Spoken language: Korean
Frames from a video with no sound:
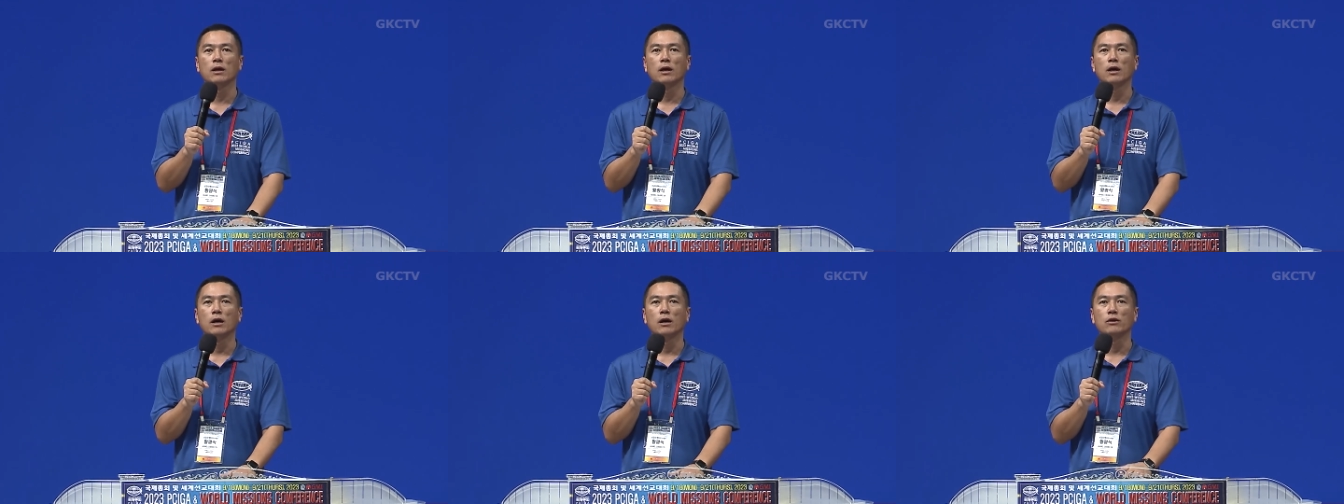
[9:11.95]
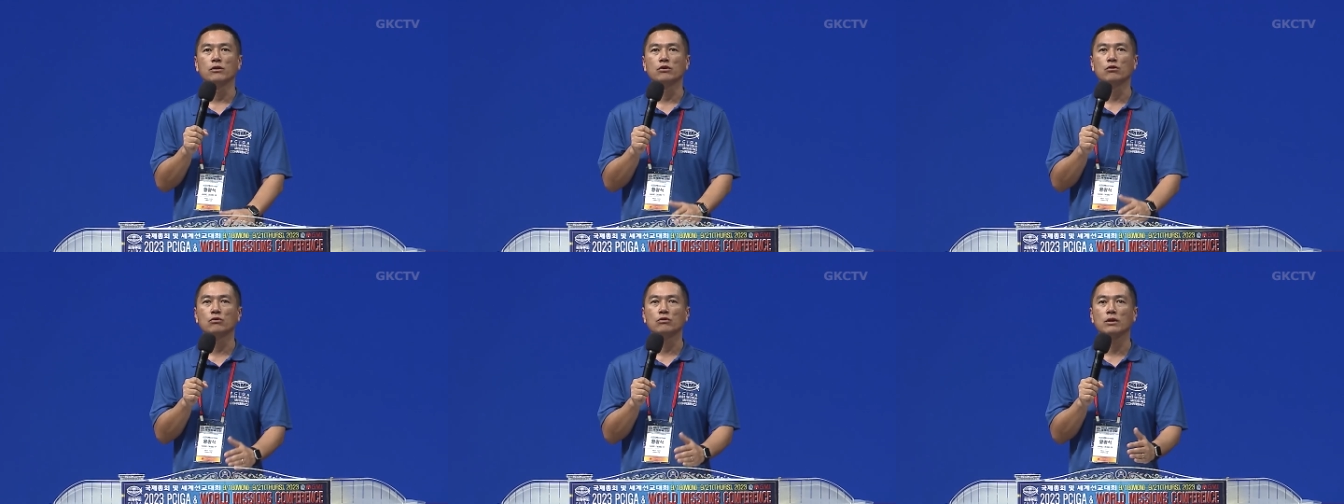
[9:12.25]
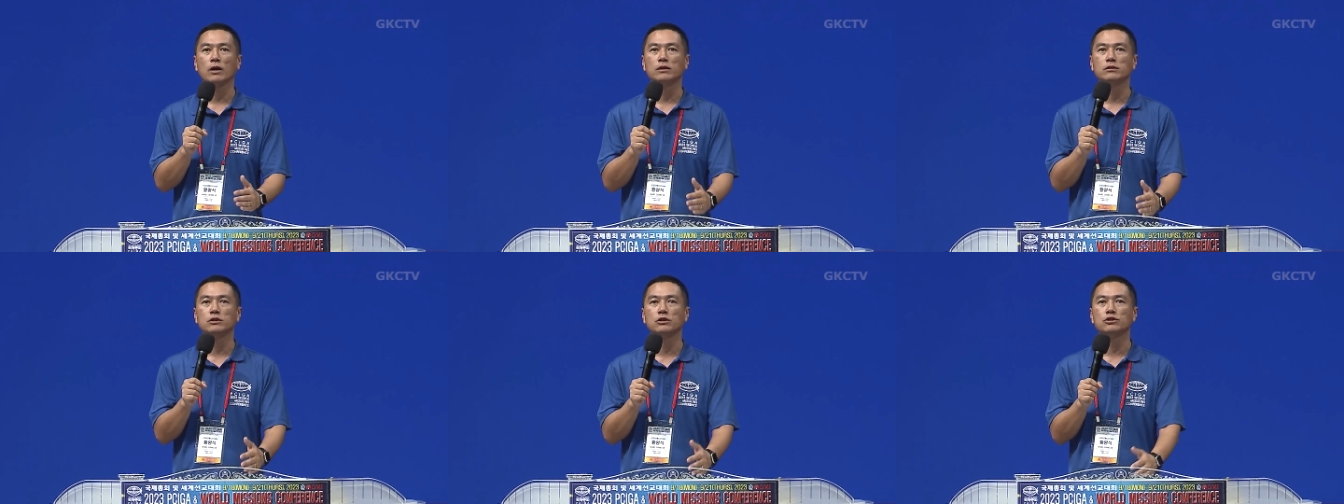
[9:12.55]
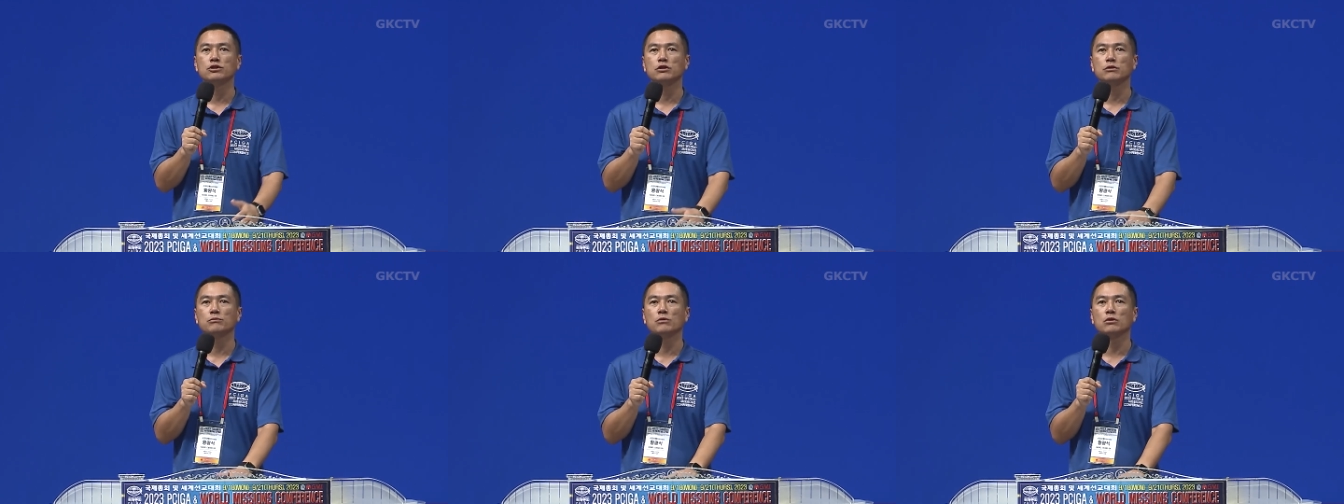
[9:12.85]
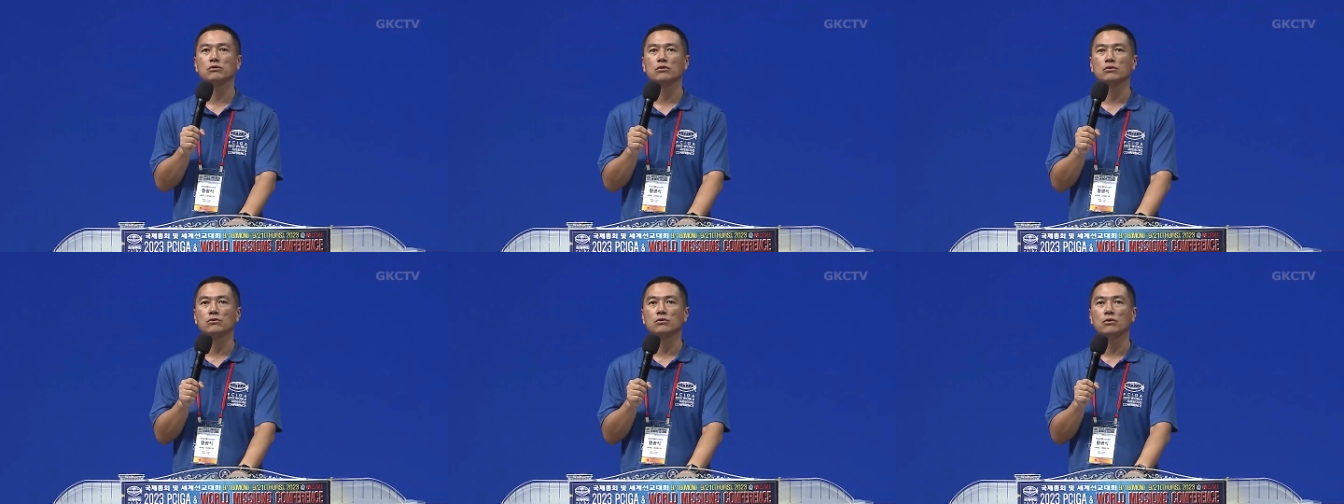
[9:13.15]
아, 인원은 한 70명
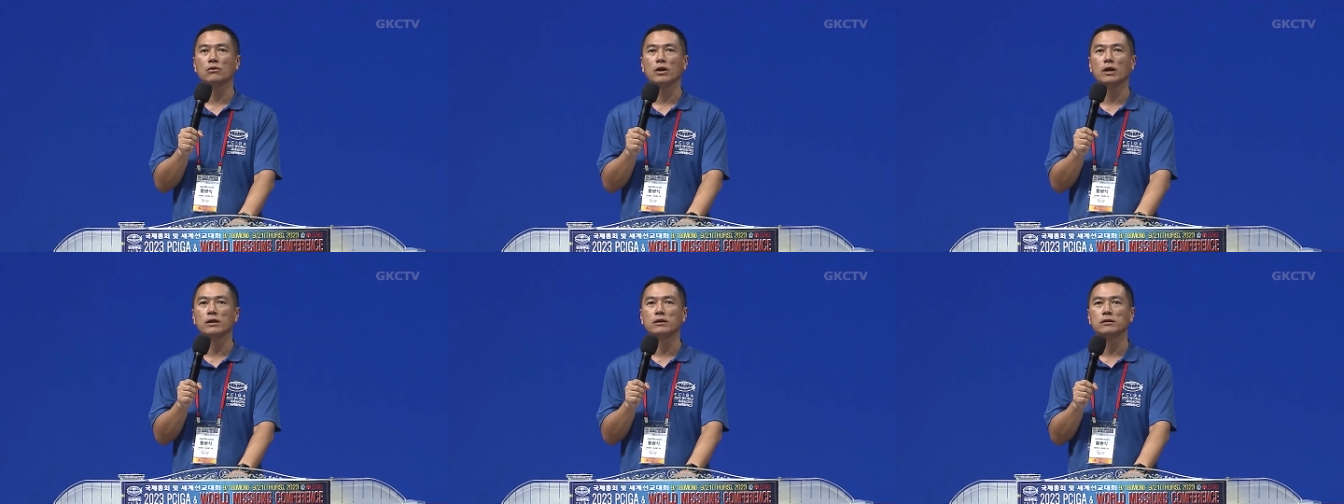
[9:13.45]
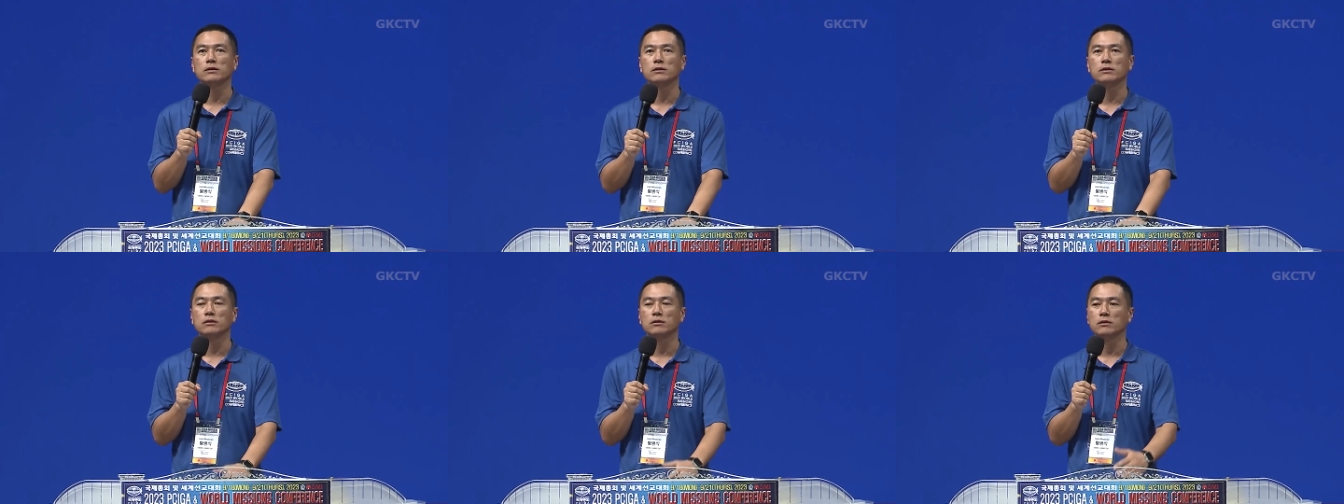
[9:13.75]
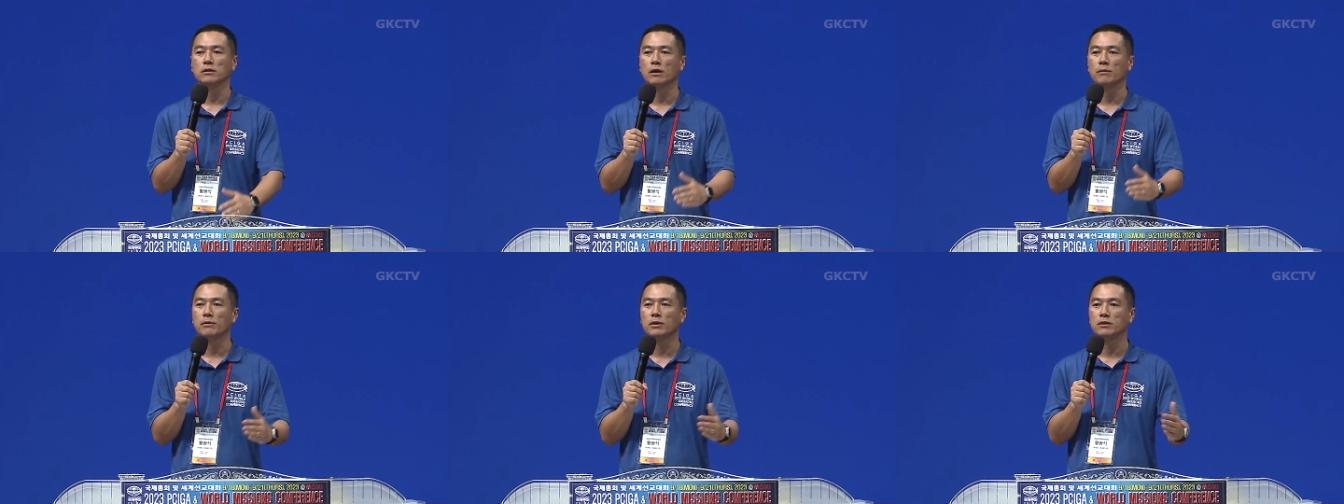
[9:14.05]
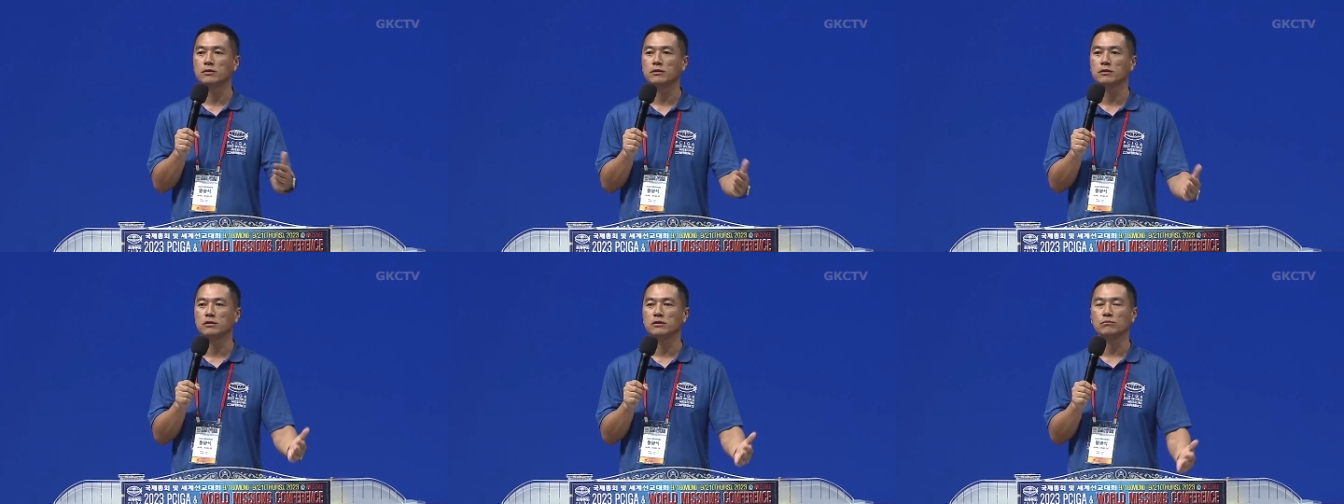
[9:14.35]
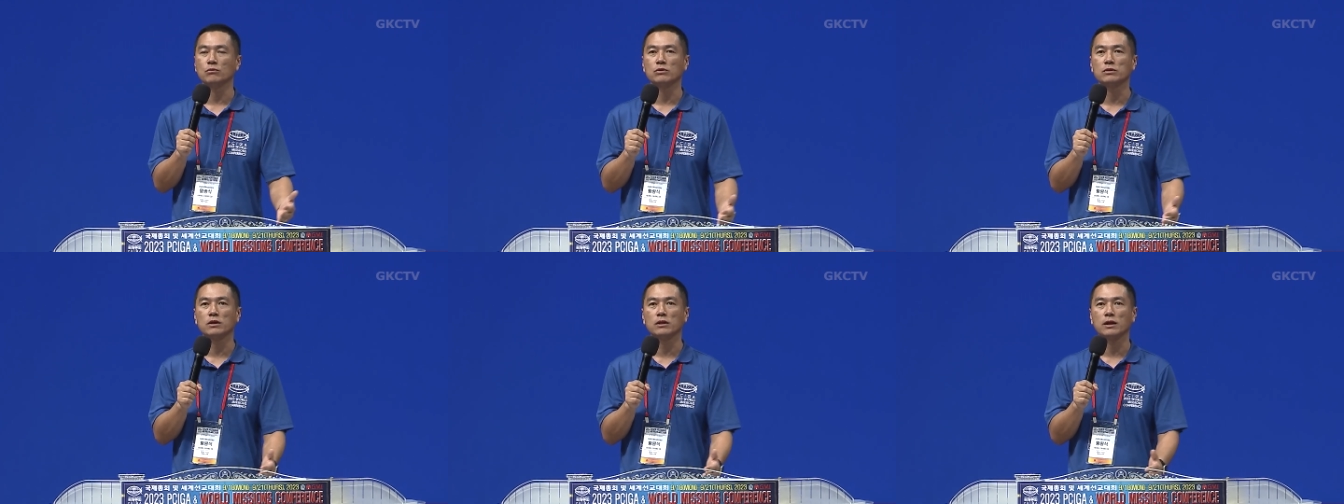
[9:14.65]
정도 아이들 예배를 드리지
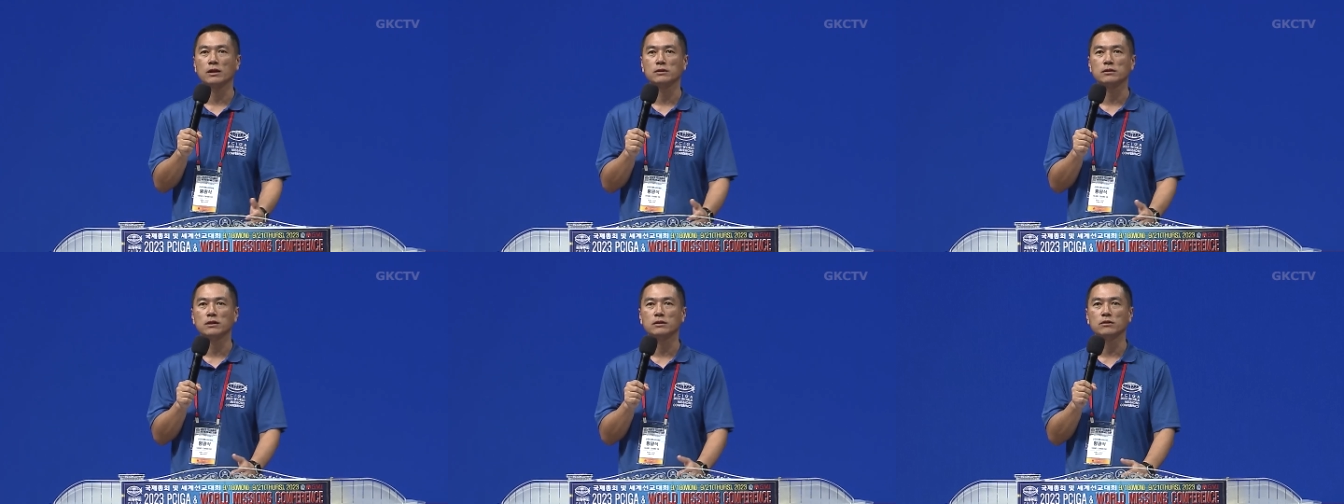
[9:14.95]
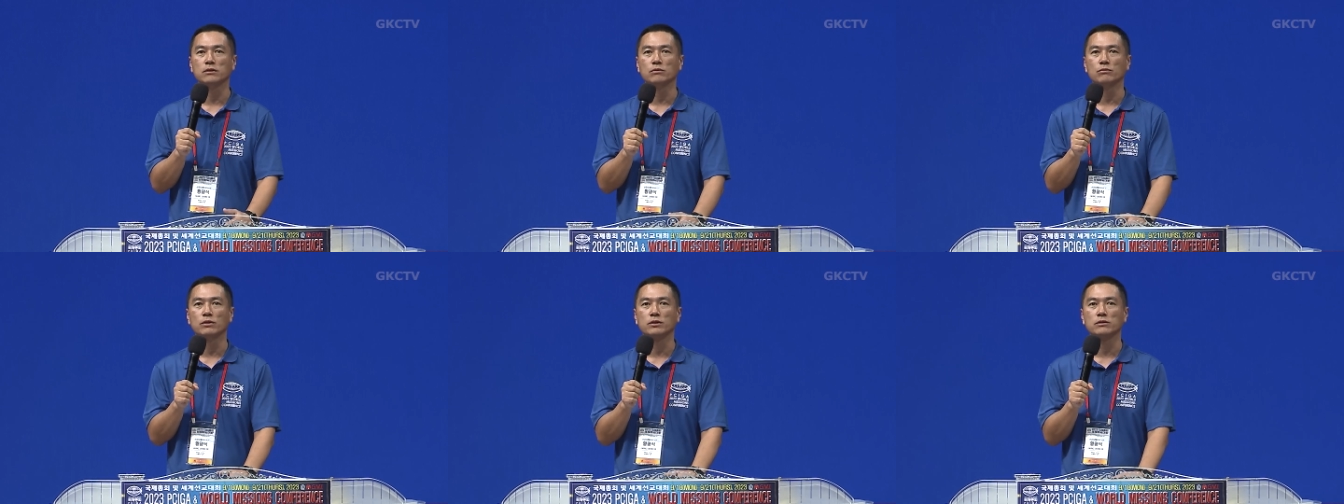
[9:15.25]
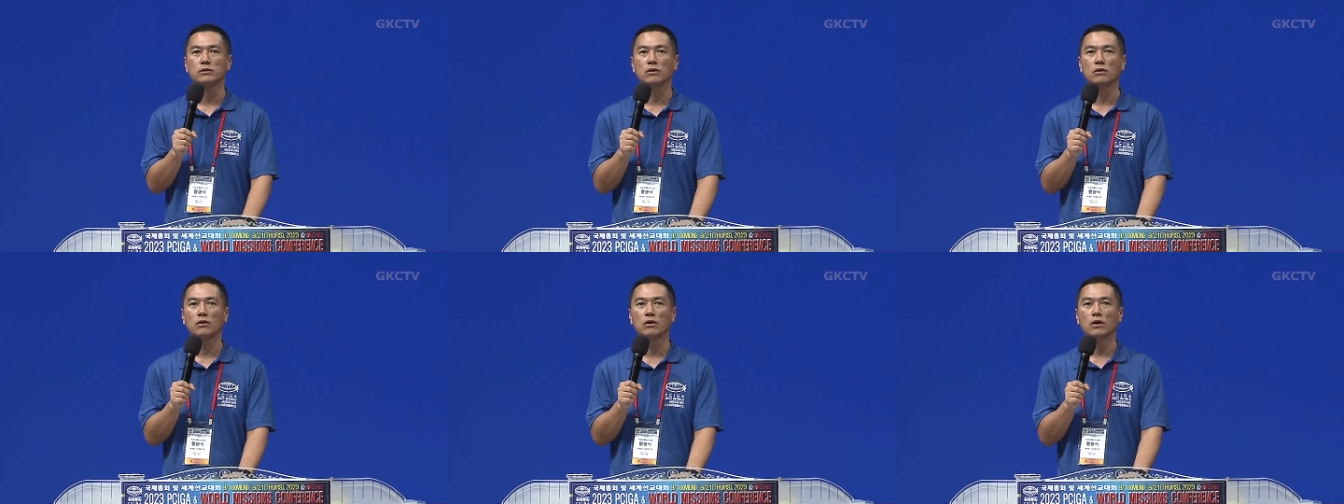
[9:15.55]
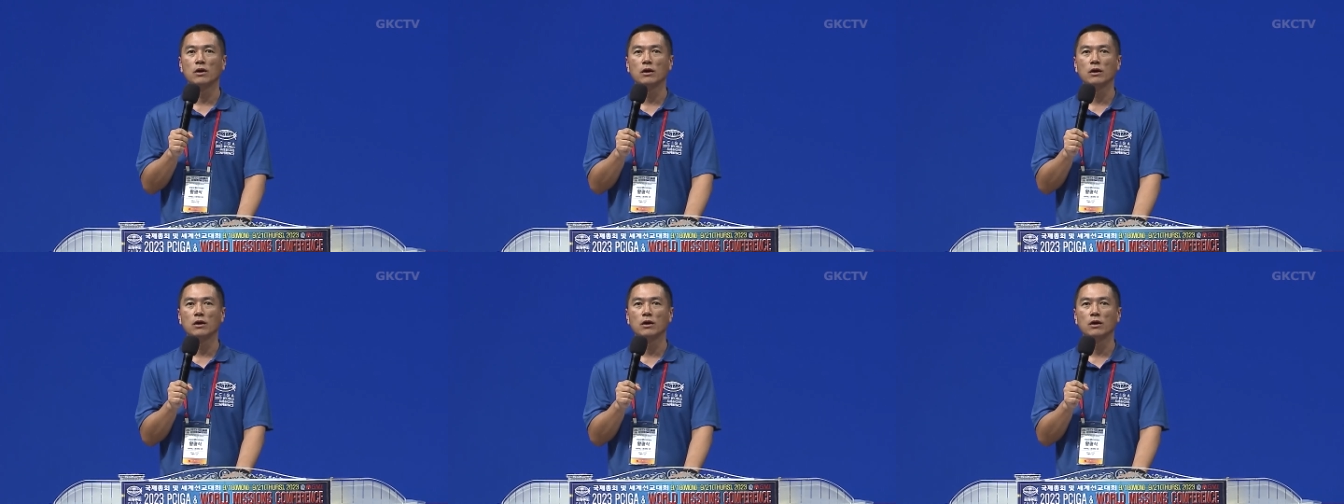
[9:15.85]
못한 학생들 위해서